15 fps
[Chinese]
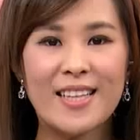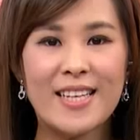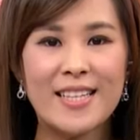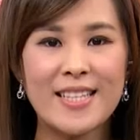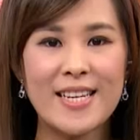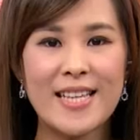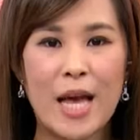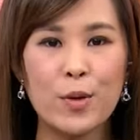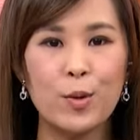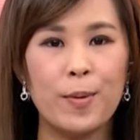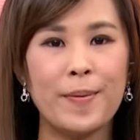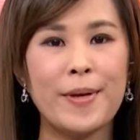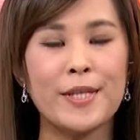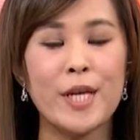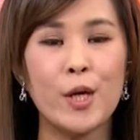呢，今天台股盘
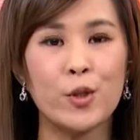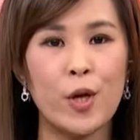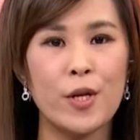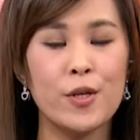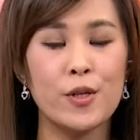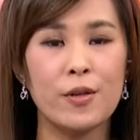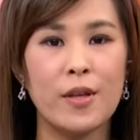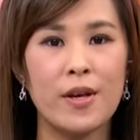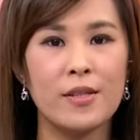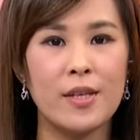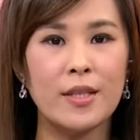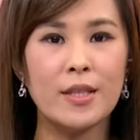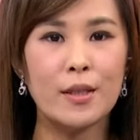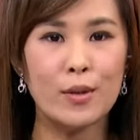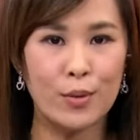面上主要是受到
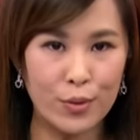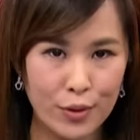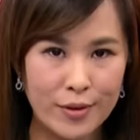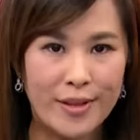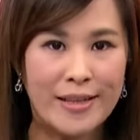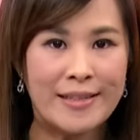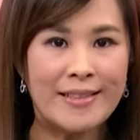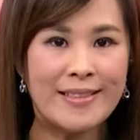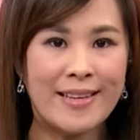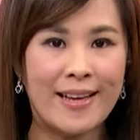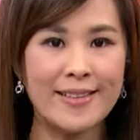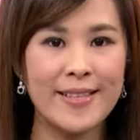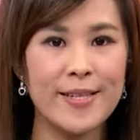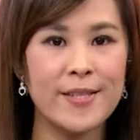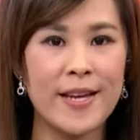生技族群的影响，
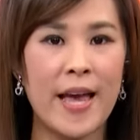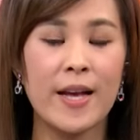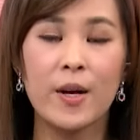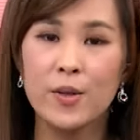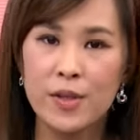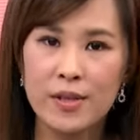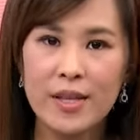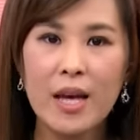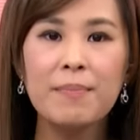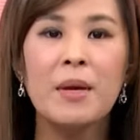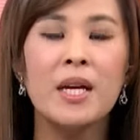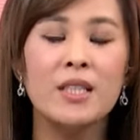今天是开高震荡。